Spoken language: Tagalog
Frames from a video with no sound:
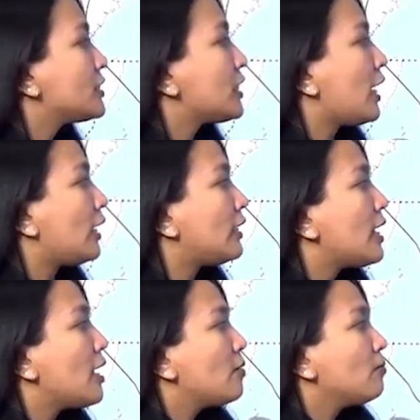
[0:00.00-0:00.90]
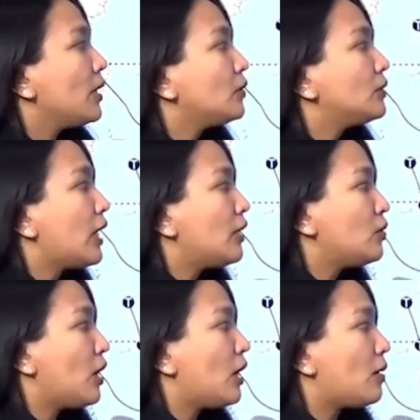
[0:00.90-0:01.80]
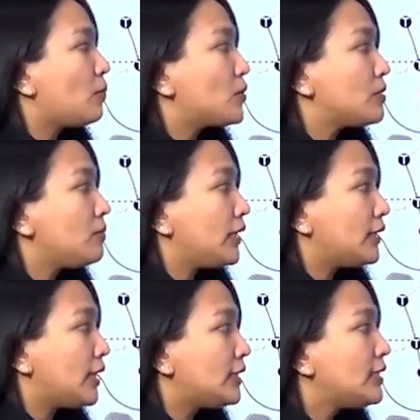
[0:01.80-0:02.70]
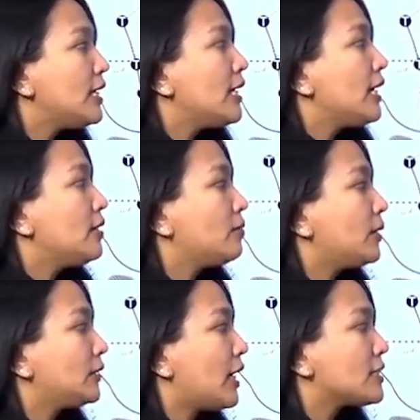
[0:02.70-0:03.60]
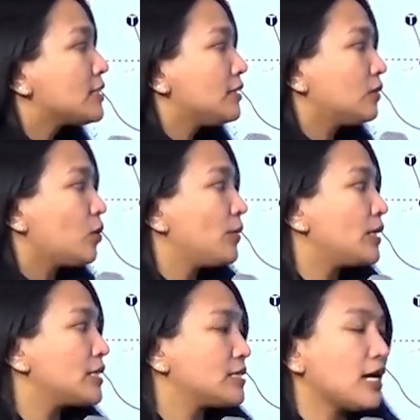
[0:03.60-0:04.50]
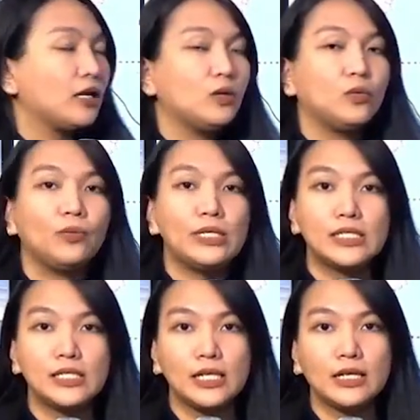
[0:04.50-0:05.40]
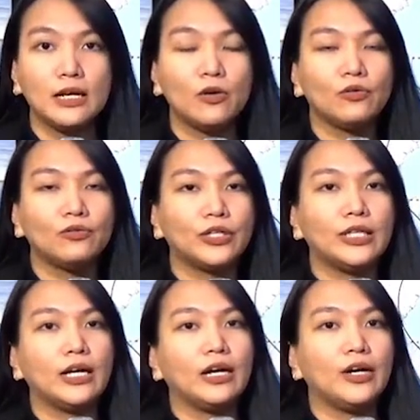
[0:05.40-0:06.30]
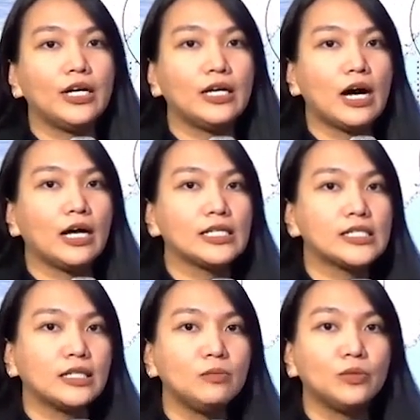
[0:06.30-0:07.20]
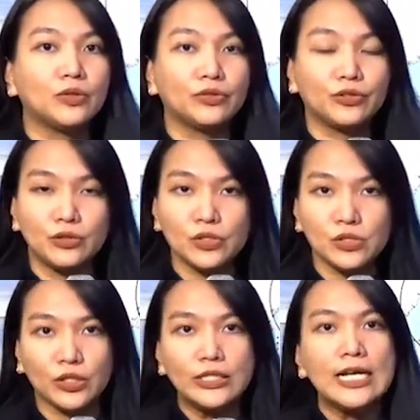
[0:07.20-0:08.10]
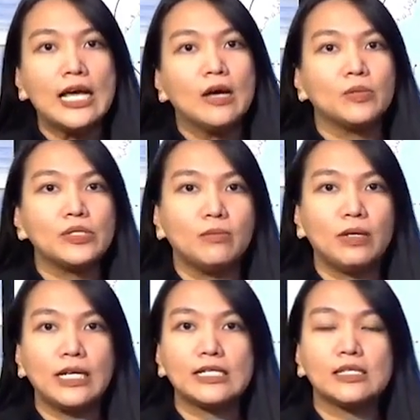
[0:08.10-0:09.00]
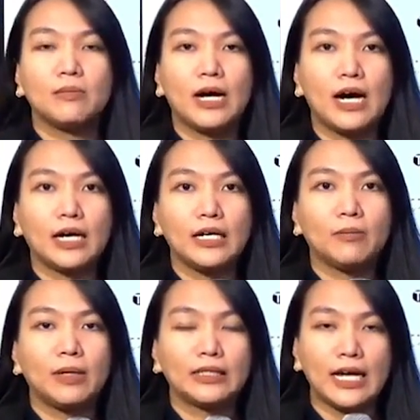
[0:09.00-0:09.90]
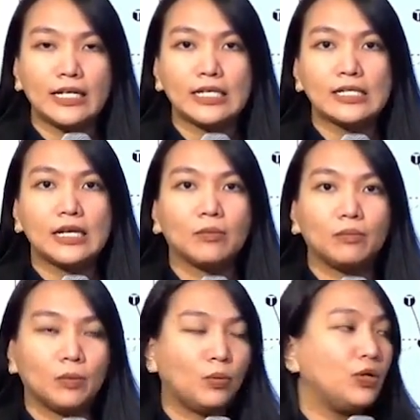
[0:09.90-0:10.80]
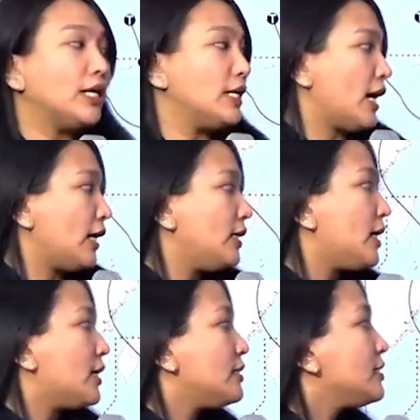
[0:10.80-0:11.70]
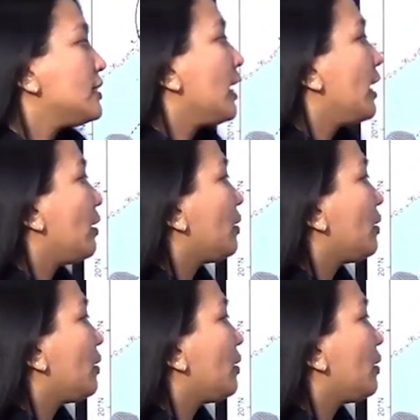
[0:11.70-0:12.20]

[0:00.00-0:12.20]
kung saan meron tayong uh, posibilidad na magtaas ng tropical cyclone wind signal over the area ng extreme northern Luzon. Posible yan sa bahagi ng Batanes at Babuyan Islands